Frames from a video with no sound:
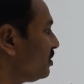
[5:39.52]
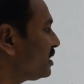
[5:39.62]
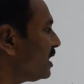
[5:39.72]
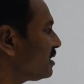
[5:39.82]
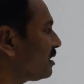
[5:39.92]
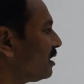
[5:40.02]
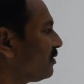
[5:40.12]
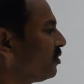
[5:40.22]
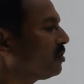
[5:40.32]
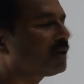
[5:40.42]
फुल साइज
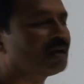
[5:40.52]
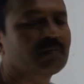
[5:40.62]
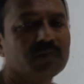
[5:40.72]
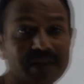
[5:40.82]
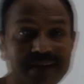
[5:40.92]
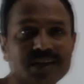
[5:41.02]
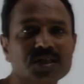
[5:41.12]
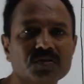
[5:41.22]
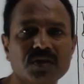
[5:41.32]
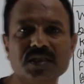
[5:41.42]
कलर फोटोग्राफ
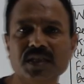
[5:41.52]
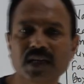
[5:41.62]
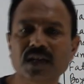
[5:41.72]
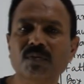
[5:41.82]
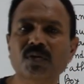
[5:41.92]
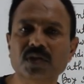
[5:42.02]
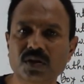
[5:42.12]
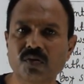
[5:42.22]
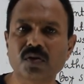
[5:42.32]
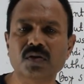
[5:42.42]
लेटेस्ट होना चाहिए नहीं कि बहुत
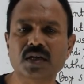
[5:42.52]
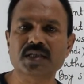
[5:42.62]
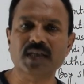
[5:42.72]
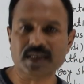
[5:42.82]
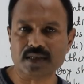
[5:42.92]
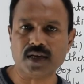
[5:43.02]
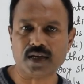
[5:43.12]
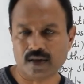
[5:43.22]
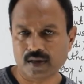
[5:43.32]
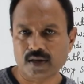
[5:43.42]
ही ओल्ड होना चाहिए ऐसा एक
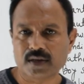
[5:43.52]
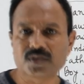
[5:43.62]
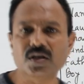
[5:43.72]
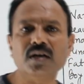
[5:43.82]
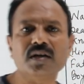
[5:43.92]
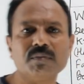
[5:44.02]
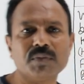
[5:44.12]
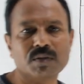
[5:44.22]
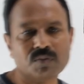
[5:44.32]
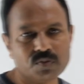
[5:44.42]
जनरल टर्म
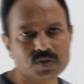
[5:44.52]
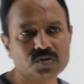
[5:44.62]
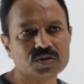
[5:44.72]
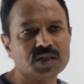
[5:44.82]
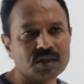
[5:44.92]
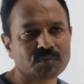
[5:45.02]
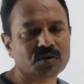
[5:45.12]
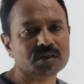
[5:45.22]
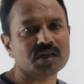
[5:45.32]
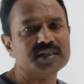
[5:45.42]
में हम लोग भी सोचते हैं कि
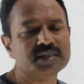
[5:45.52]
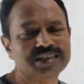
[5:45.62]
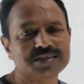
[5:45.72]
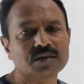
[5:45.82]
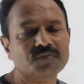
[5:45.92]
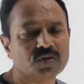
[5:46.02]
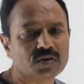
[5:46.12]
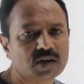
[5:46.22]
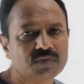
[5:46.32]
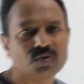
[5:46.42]
बहुत ही रिसेंट
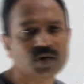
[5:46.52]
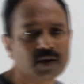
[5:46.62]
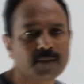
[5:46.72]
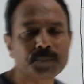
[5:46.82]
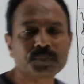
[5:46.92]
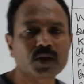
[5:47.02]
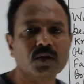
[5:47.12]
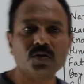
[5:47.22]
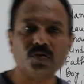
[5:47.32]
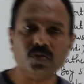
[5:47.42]
फोटोग्राफ होगा
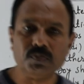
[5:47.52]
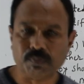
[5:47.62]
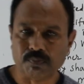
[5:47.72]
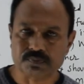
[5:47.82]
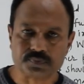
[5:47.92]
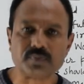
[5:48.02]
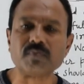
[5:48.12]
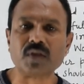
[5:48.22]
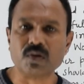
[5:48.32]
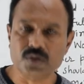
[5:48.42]
तो
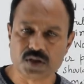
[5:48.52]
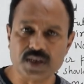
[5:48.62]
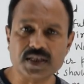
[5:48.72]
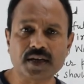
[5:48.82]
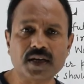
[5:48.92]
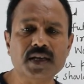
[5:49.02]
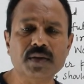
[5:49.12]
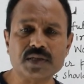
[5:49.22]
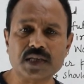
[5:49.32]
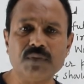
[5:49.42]
उसकी जानकारी
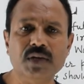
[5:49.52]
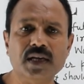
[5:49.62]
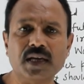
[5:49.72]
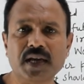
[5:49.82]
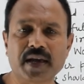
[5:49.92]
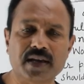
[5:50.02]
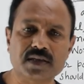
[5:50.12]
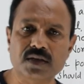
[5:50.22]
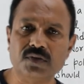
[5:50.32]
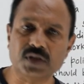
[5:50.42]
हमें सही मिलेगी कि
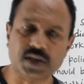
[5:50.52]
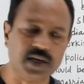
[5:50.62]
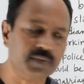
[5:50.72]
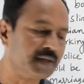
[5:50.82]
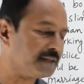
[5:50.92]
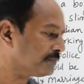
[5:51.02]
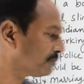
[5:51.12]
कैसे वो दिखने में है